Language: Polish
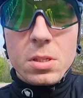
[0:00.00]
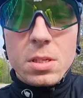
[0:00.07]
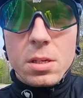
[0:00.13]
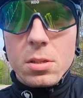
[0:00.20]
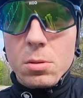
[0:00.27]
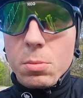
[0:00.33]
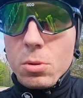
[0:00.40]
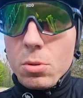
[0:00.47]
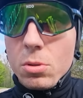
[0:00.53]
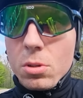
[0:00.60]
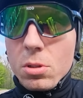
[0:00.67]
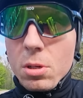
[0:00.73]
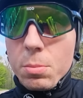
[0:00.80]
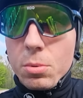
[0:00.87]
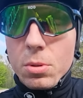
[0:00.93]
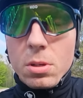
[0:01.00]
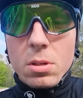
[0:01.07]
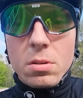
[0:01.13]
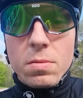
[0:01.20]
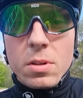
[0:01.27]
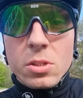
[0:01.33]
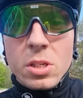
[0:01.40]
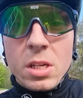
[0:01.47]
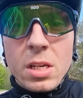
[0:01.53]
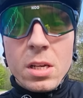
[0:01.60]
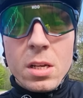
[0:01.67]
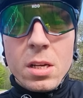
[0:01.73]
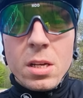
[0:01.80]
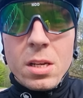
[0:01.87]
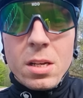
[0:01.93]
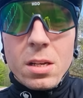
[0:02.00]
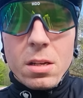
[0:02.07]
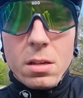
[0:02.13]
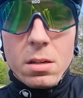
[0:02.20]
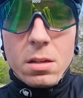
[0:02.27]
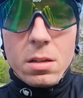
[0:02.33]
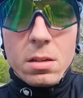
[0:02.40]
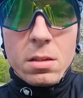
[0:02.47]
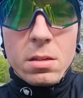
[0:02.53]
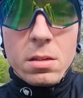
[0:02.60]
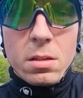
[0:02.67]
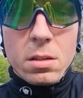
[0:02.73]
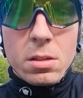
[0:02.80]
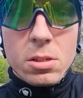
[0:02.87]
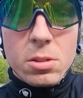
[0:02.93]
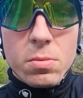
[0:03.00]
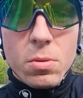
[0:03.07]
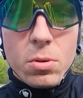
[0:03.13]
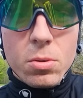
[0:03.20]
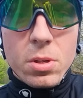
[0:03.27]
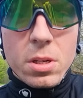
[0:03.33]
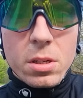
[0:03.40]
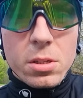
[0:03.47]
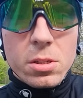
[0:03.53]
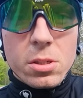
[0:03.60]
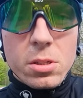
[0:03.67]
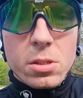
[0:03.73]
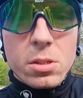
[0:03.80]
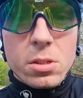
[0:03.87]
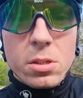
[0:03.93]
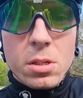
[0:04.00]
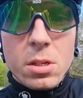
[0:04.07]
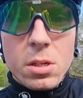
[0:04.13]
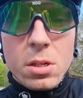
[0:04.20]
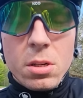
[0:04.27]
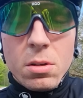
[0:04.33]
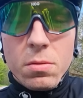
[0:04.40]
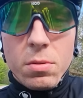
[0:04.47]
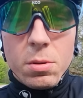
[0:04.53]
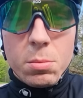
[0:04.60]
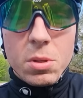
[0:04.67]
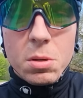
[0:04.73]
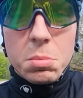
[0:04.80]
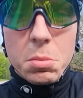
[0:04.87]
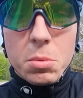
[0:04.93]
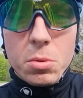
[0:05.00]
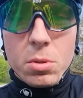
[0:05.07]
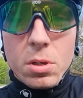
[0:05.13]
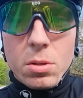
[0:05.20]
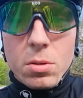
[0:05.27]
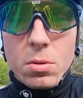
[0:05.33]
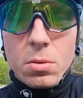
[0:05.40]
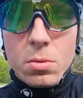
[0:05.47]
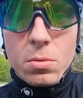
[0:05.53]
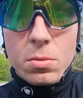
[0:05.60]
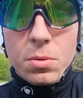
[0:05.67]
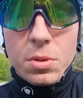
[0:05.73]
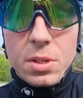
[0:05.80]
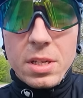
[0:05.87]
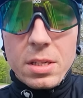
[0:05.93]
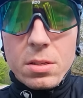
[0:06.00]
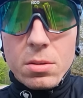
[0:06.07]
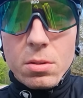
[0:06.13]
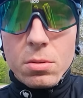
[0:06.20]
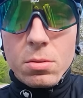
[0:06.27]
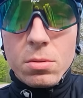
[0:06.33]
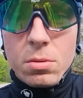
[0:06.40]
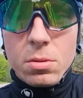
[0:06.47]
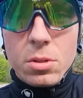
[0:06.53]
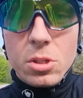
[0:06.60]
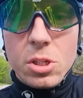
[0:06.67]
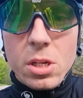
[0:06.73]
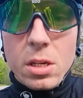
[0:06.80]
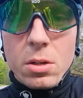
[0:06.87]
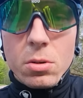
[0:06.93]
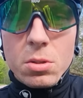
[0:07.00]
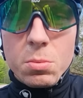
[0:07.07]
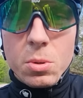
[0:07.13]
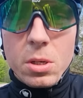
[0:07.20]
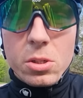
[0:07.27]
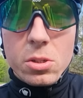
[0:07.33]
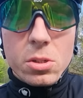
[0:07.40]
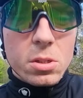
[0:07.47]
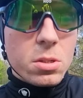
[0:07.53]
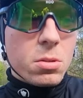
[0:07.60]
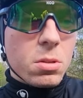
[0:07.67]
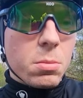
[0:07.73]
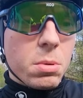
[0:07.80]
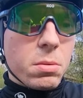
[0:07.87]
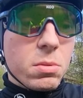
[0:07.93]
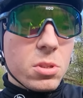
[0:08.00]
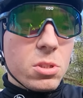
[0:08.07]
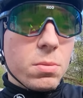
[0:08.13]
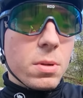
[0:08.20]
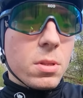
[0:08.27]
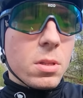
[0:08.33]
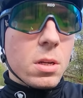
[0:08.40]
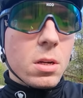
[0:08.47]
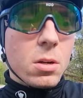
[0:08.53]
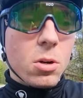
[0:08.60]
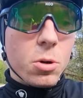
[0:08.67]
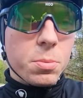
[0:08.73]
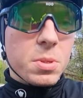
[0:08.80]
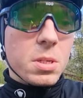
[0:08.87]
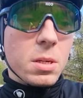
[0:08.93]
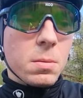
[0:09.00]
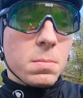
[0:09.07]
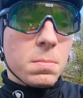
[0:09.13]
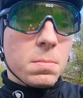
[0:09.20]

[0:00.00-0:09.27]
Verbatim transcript: chce sobie troszeczkę ponagrywać e, jakieś vlogi, jakieś filmy na pamiątkę, to jest to DJI Osmo Action, jest to naprawdę świetna opcja.